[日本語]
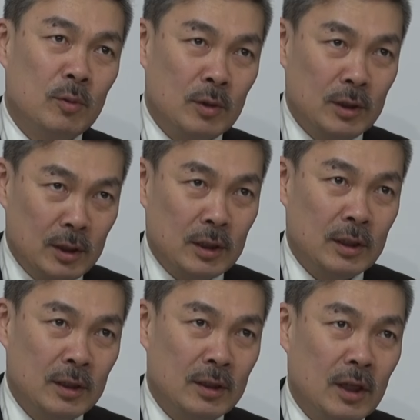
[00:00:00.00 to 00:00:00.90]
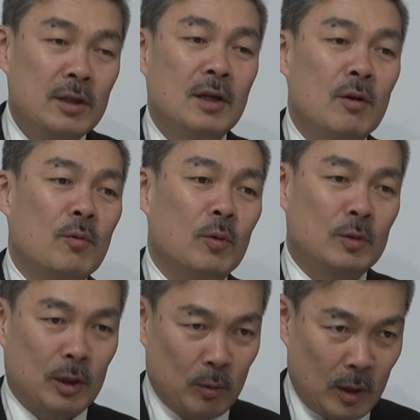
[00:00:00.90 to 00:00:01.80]
時に何が起
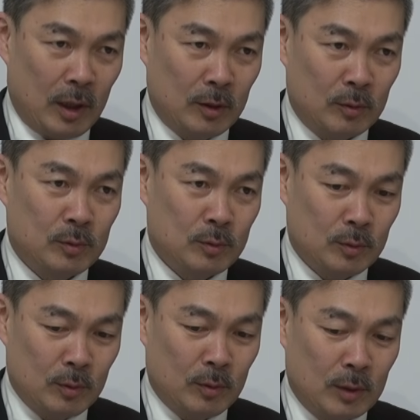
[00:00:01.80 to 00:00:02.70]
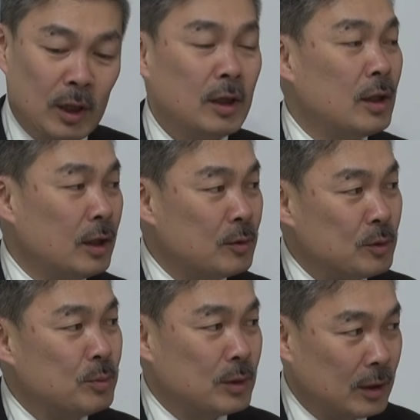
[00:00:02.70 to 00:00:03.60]
こったのかということをデータで
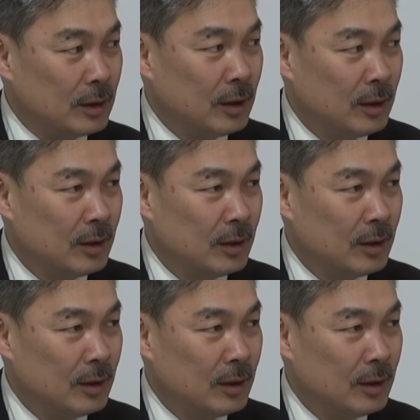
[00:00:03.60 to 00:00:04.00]
つぶさに、